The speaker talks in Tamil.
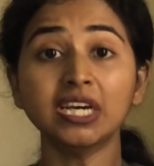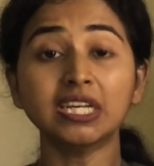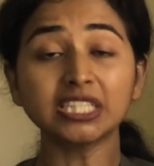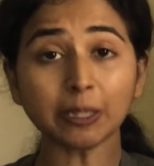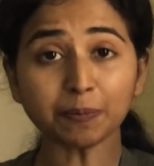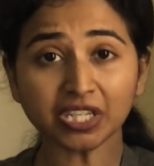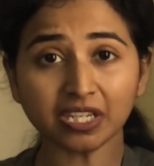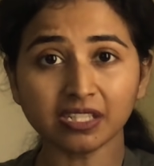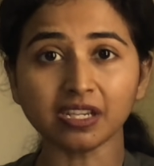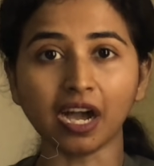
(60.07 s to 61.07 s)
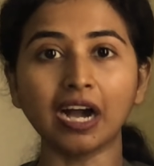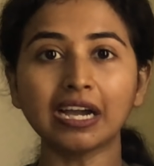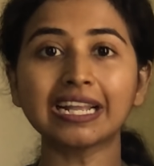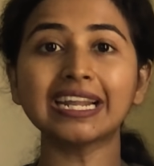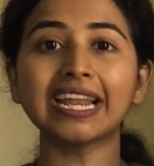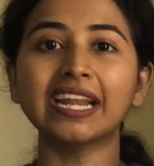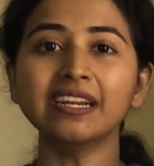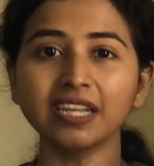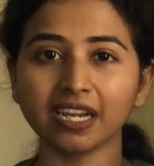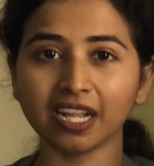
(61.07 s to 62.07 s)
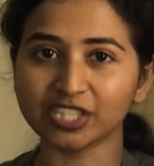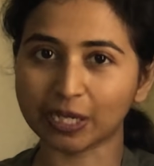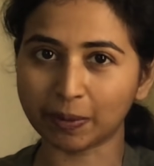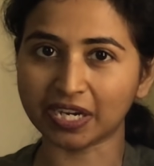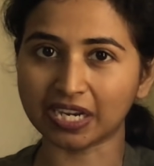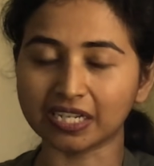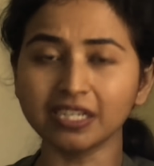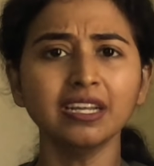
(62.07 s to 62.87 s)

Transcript: ரிசப்ஷனிஸ்ட் அங்கே இருக்கிற என்ட்ரி எல்லாம் செக் பண்ணிக்கிட்டு